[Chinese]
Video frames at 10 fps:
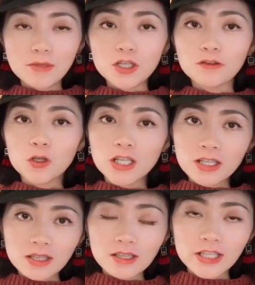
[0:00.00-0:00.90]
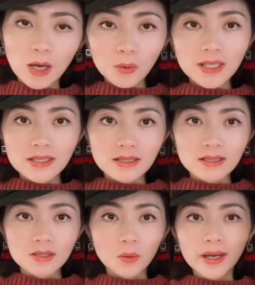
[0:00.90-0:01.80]
们是否真正的掌握了这些
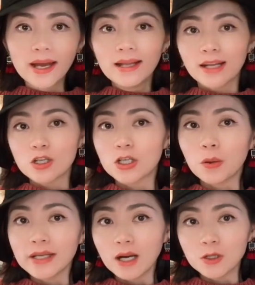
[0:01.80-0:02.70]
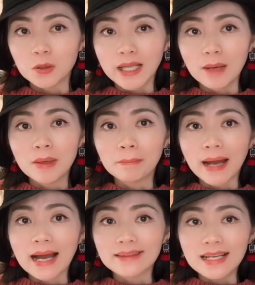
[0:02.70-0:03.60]
词汇，老师会要求他们
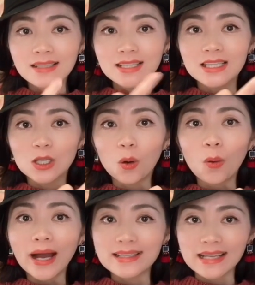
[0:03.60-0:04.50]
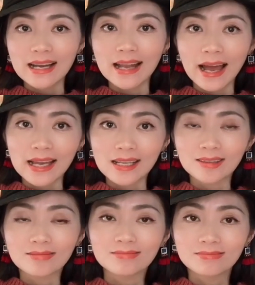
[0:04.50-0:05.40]
把单词画下来，
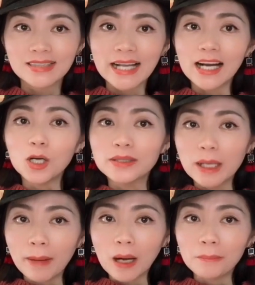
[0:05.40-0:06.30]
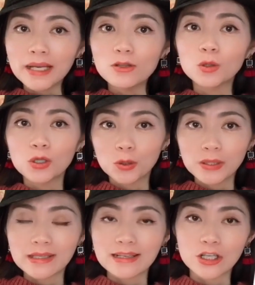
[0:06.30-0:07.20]
然后在旁边做出
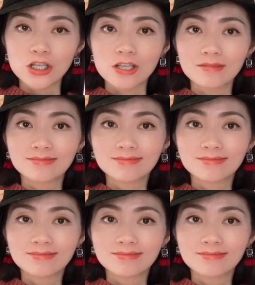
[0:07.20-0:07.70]
解释。